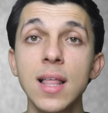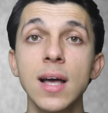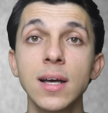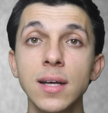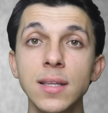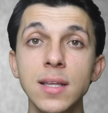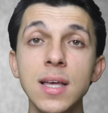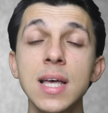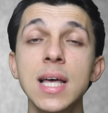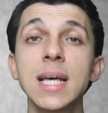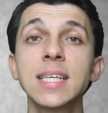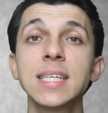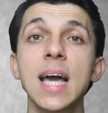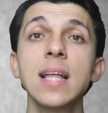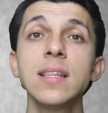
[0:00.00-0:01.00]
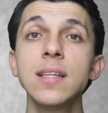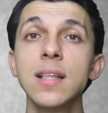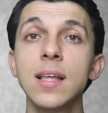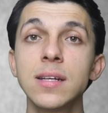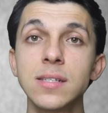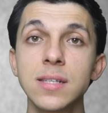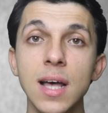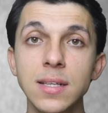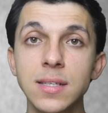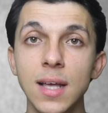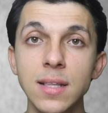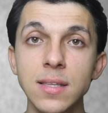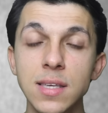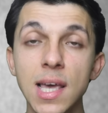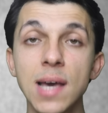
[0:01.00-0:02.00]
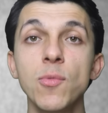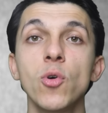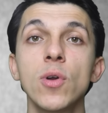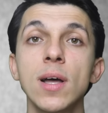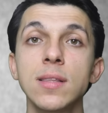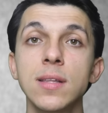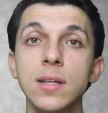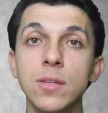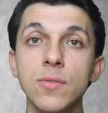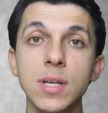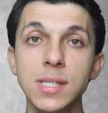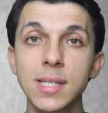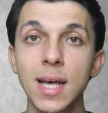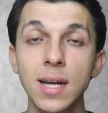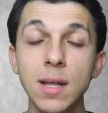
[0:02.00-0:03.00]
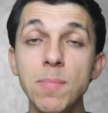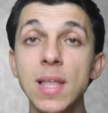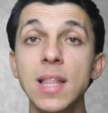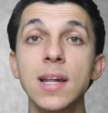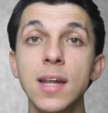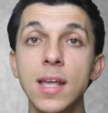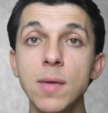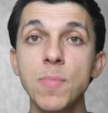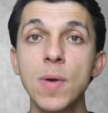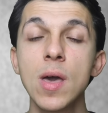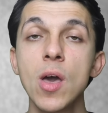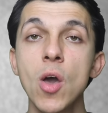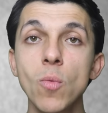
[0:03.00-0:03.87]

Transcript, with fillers: alakalı kendileri zaten yem oranlarını vesaire belirleyip